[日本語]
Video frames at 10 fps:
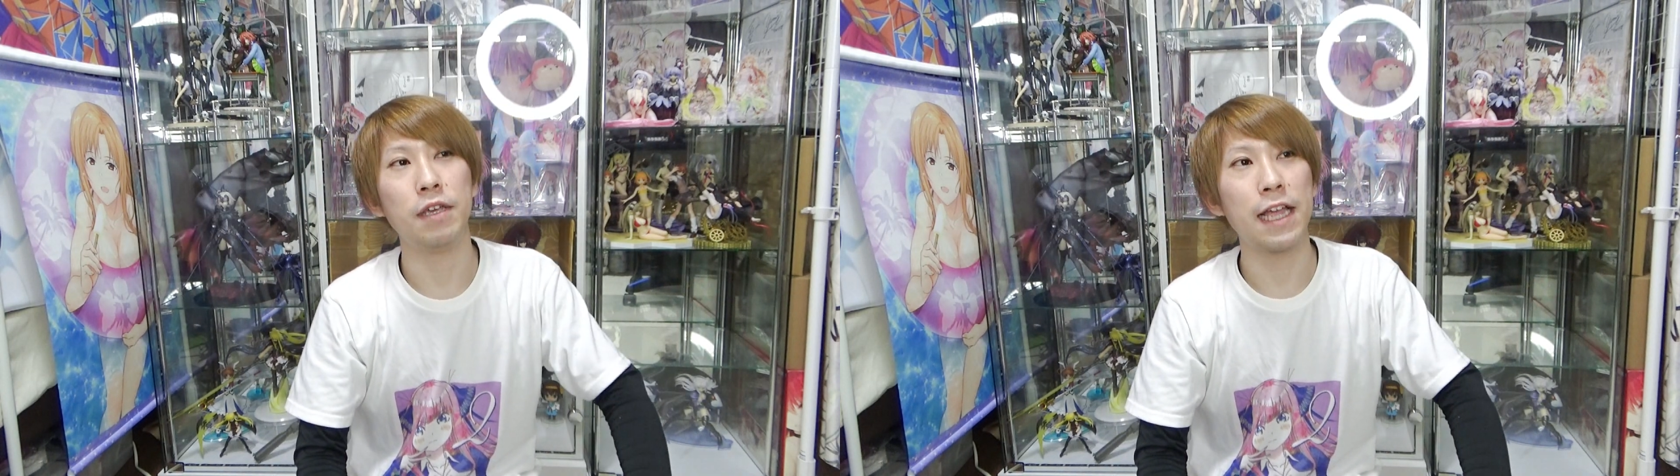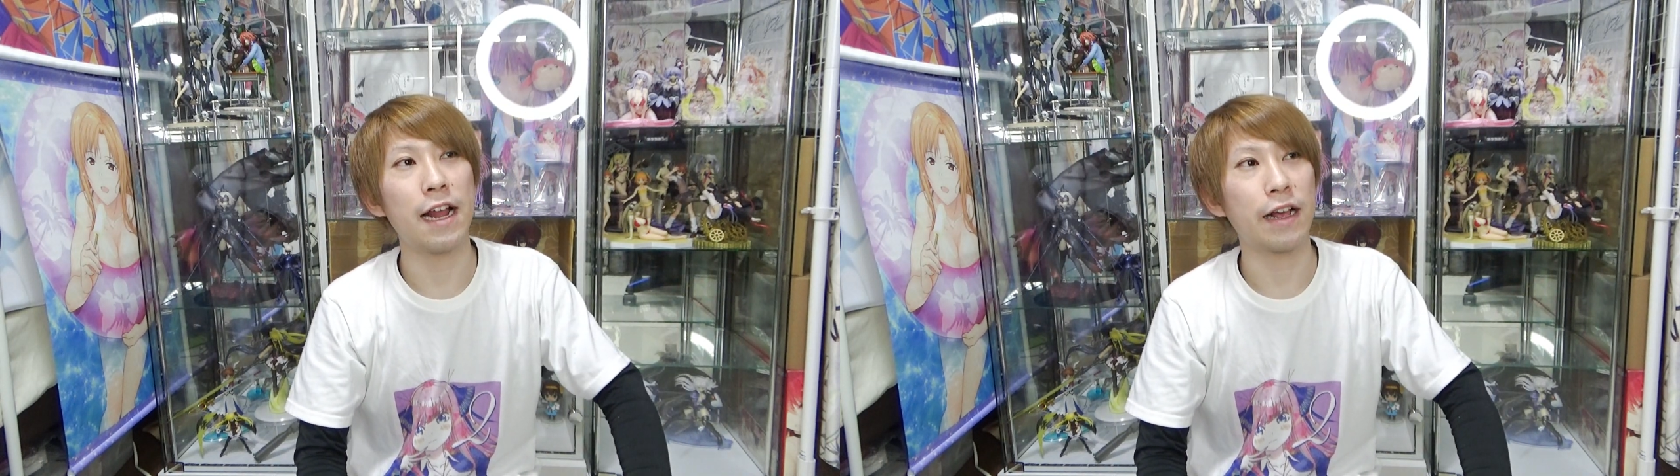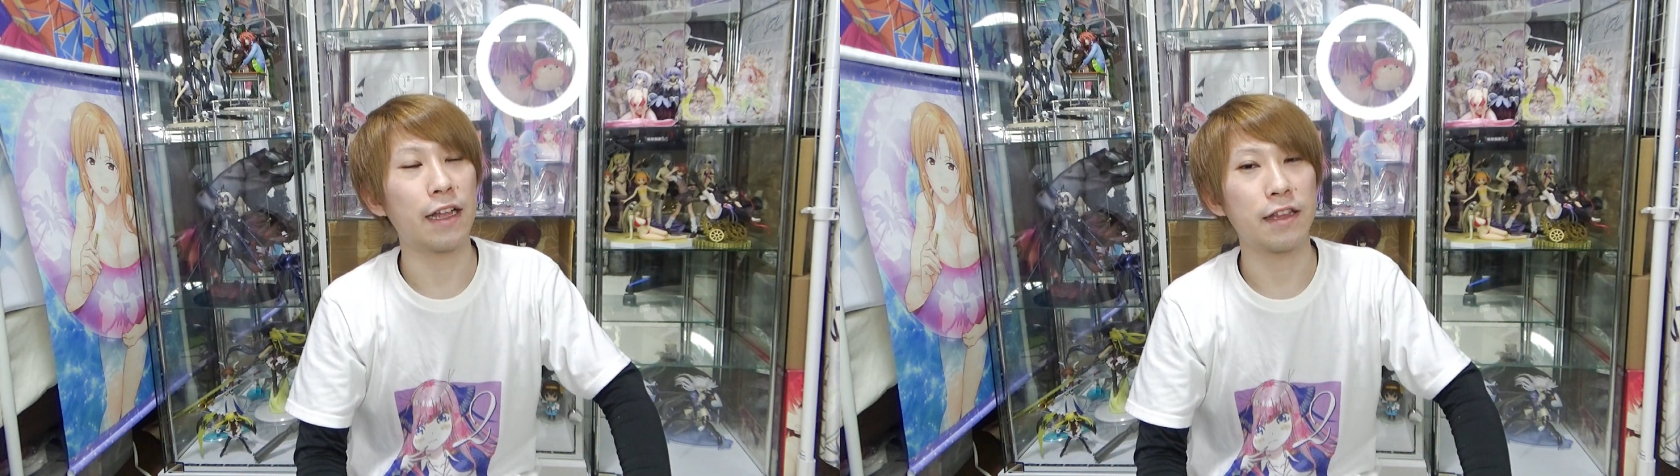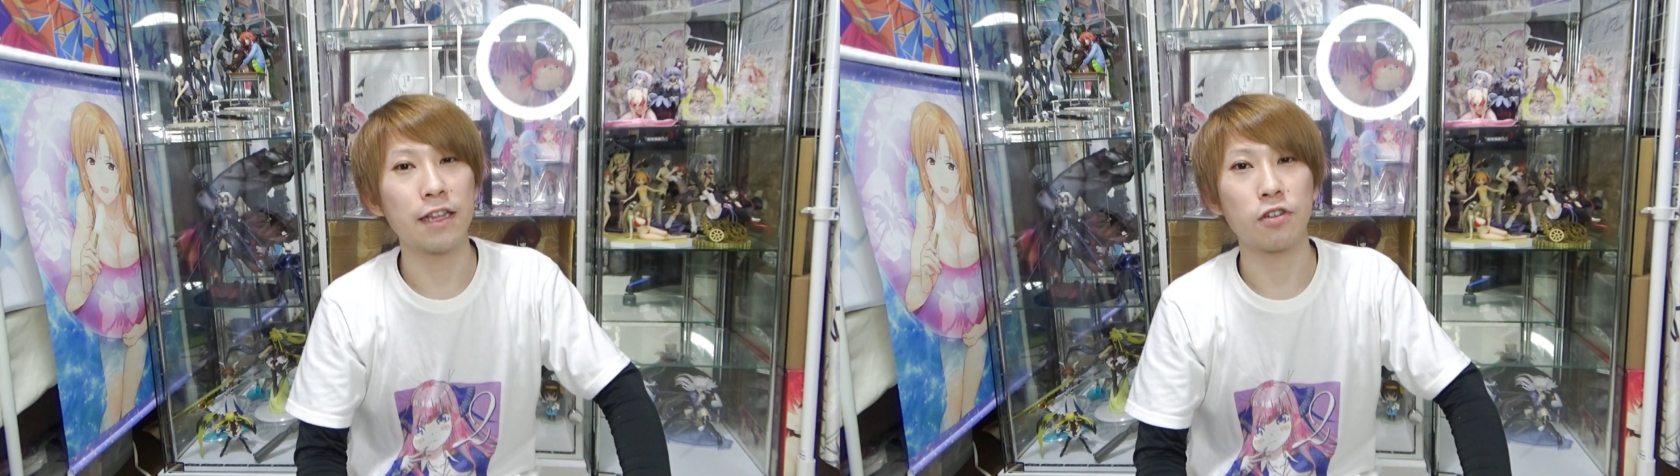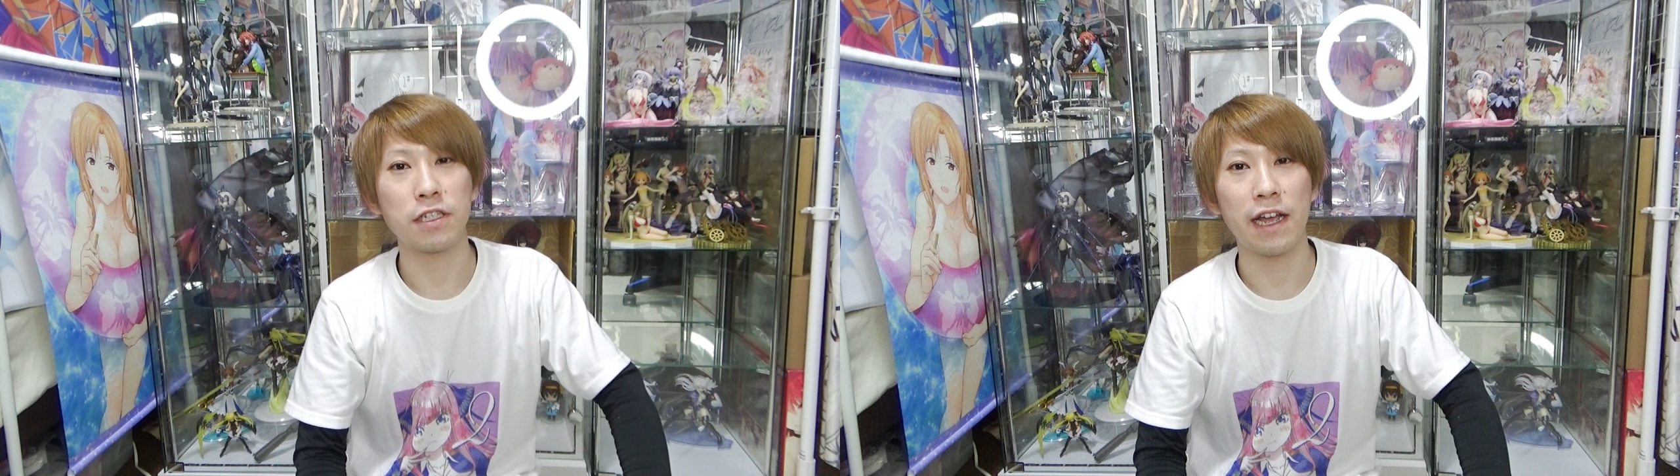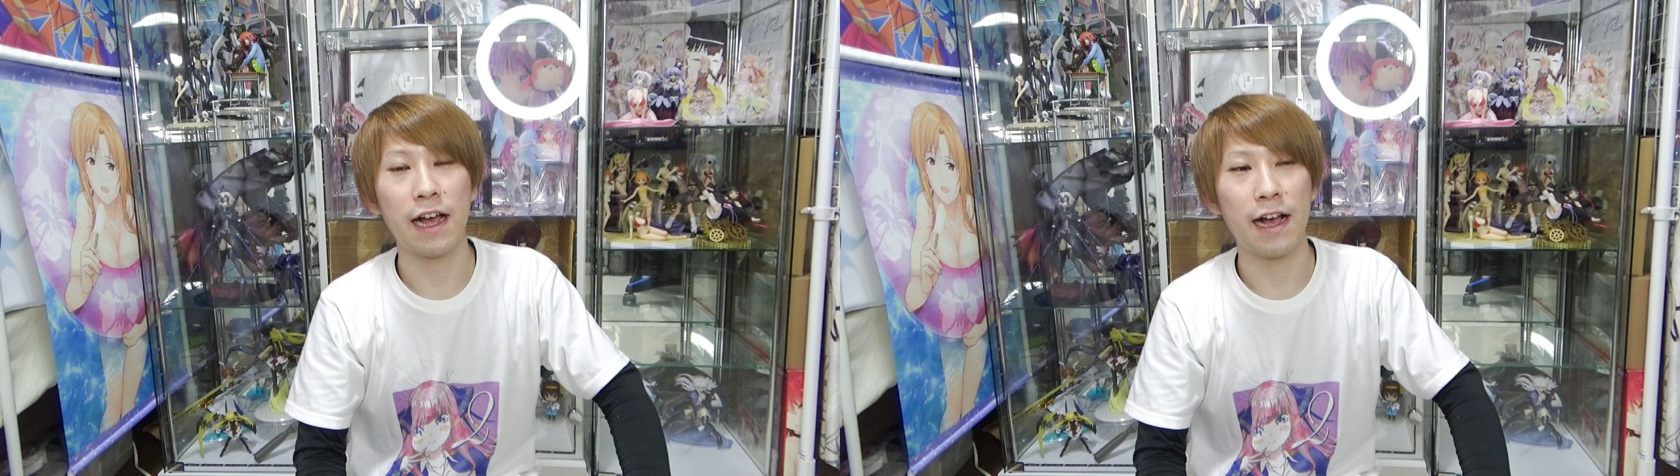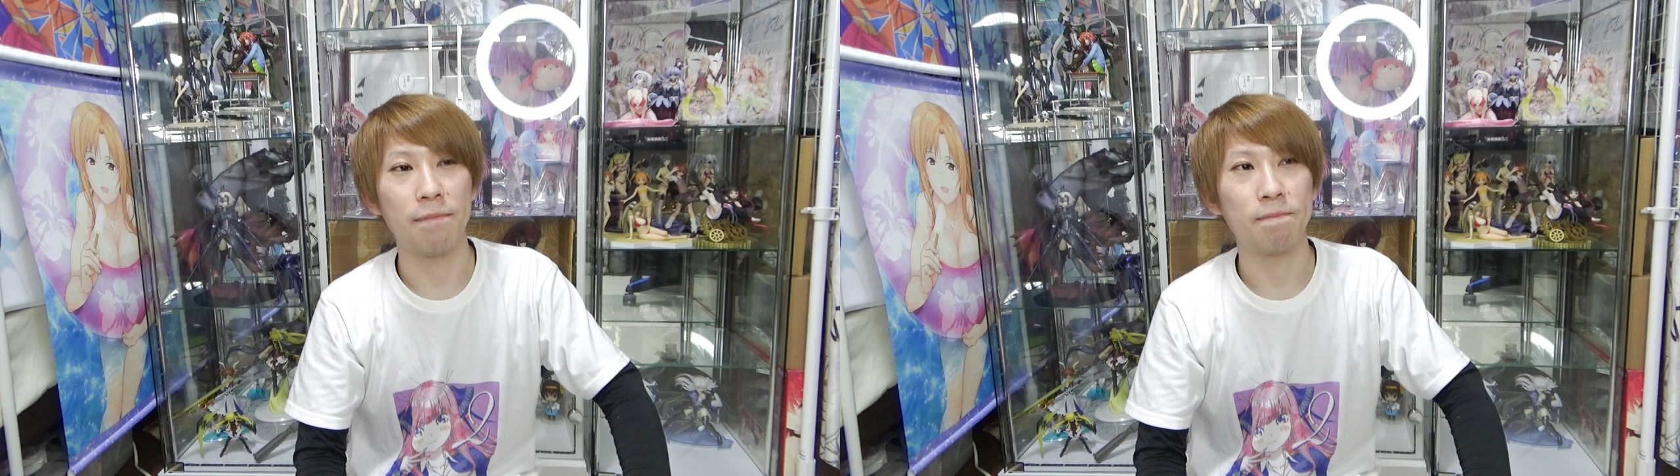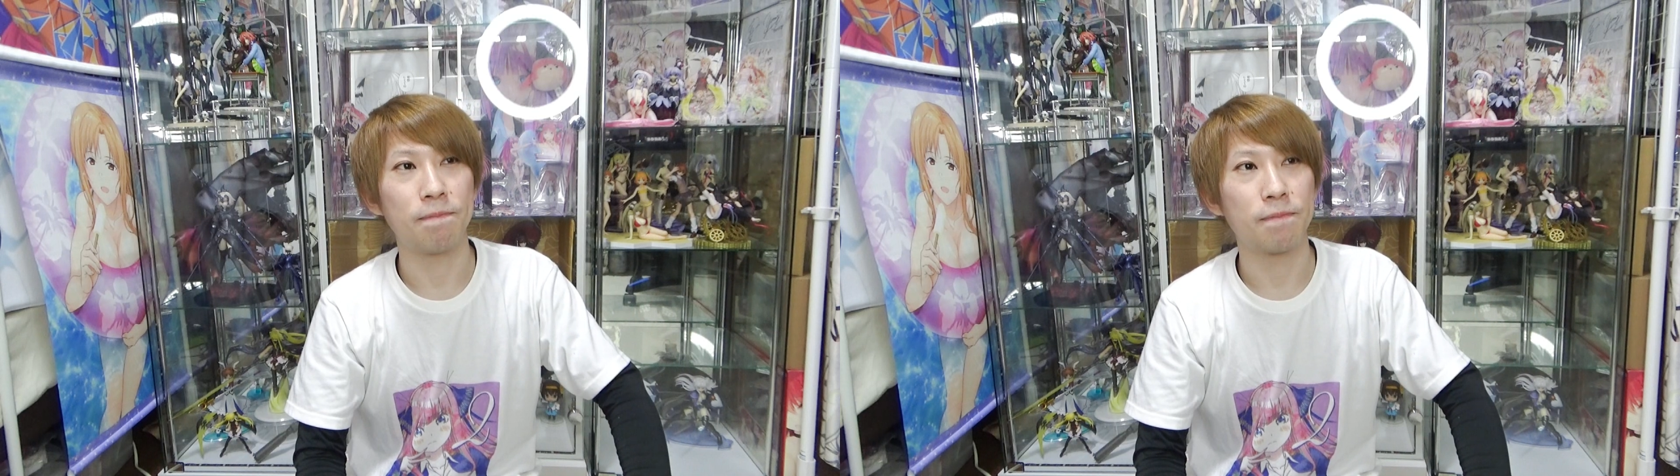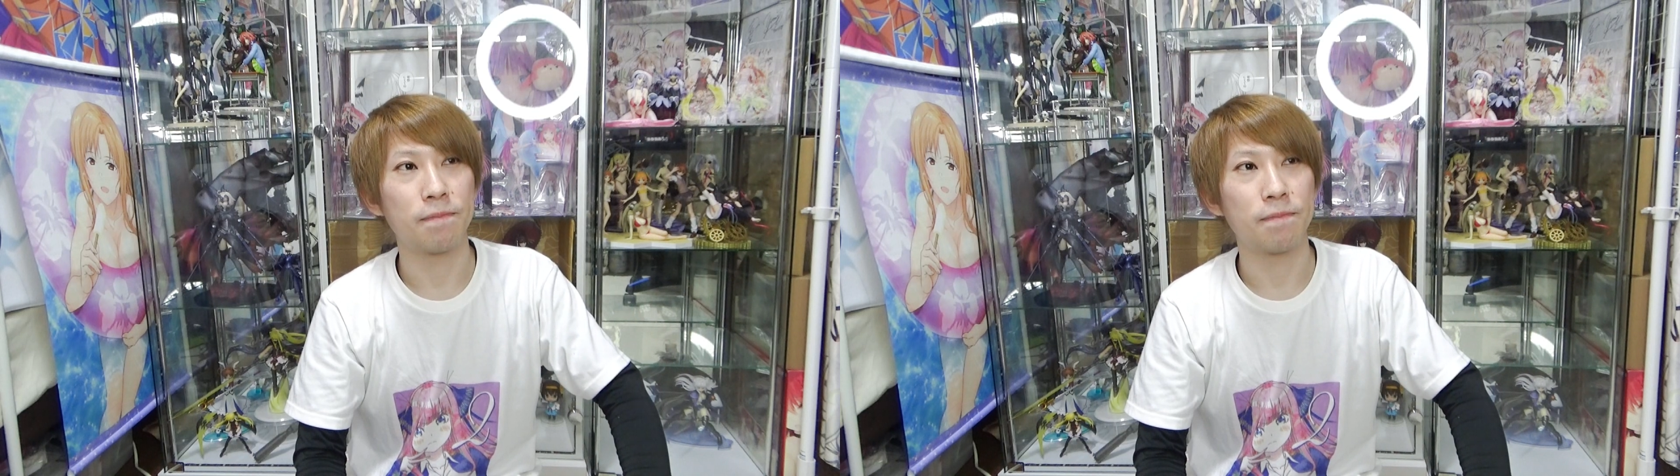見てなかったとしたら、